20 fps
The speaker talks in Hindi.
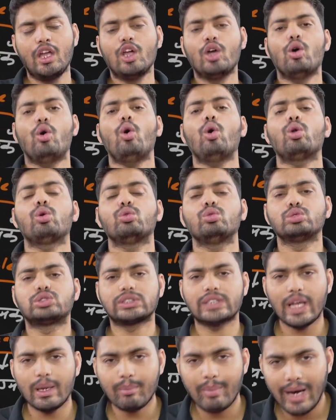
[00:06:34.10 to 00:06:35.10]
और
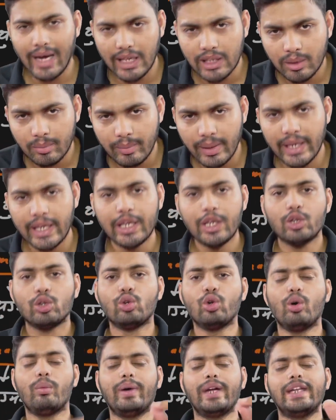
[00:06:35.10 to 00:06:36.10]
उसके बाद में
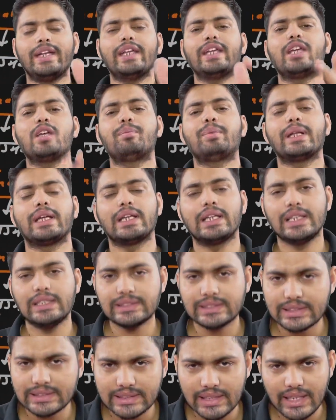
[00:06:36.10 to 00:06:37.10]
नौ महीने की
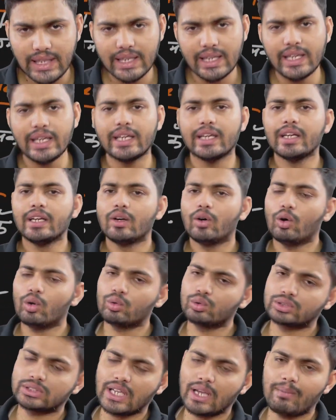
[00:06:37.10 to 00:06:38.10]
प्रेगनेंसी चलेगी और
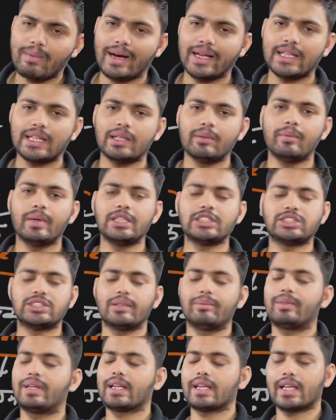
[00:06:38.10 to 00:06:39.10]
उसके बाद में इस
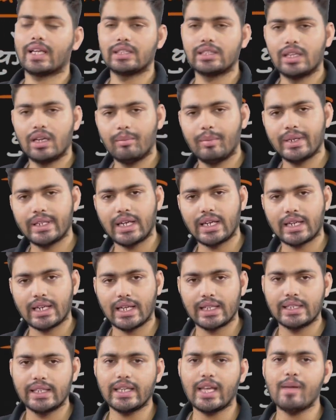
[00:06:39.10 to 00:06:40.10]
चैप्टर के अंदर अपन क्या करा
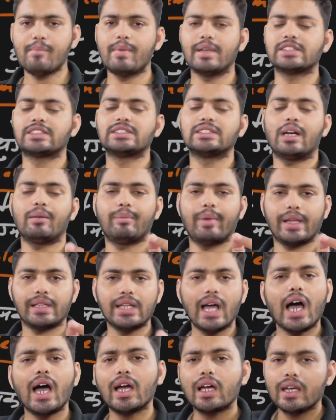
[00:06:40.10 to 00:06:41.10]
देंगे बच्चा
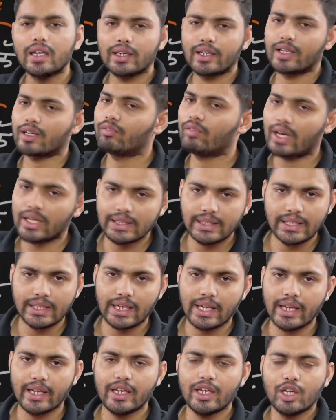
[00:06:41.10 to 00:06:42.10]
पैदा करवा
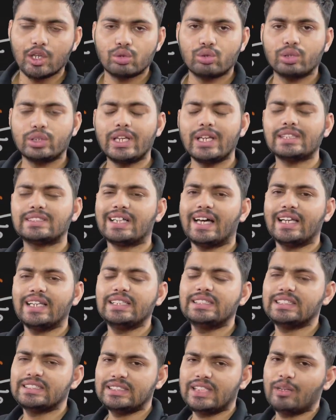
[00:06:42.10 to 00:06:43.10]
देंगे तो ये सारी
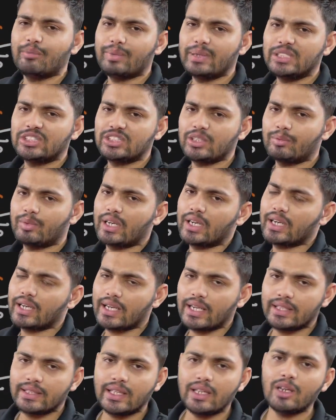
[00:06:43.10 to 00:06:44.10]
चीज़ें अपन इस चैप्टर के
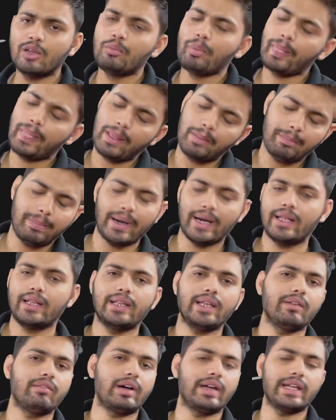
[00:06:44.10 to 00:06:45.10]
अंदर
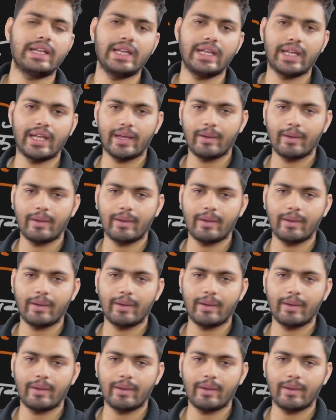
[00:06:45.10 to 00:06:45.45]
पढ़ने वाले हैं